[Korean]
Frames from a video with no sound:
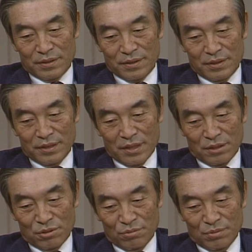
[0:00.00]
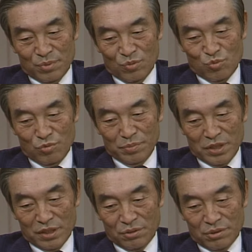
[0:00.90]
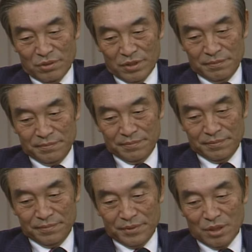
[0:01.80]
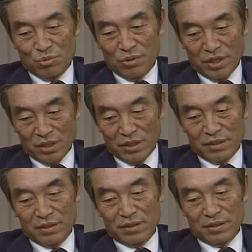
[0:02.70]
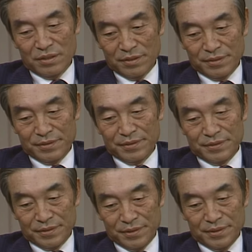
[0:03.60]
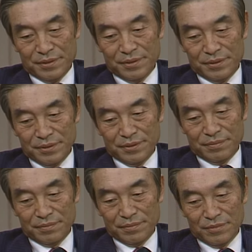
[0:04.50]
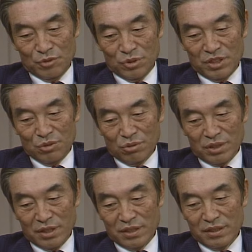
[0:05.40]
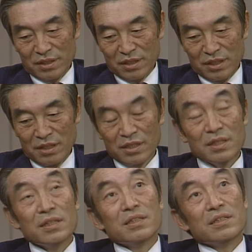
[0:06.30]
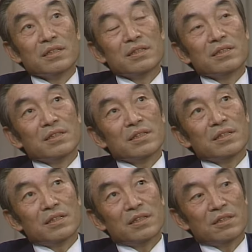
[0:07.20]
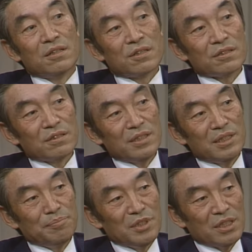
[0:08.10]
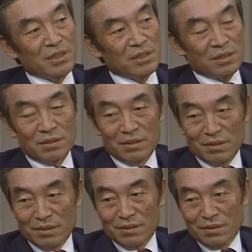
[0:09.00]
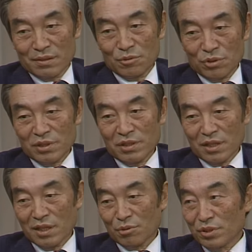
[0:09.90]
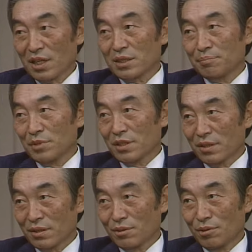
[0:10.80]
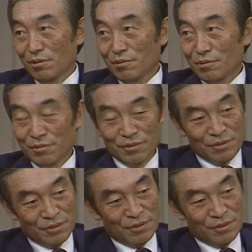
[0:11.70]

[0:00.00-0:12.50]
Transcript: 그래서 제 학교 공부는 국민학교는 제 고향에서 네. 그 시골에 살았으니까 네. 아, 걸어서 20리 다니는 아. 곳이니까 하루에 40리 걸었고 네.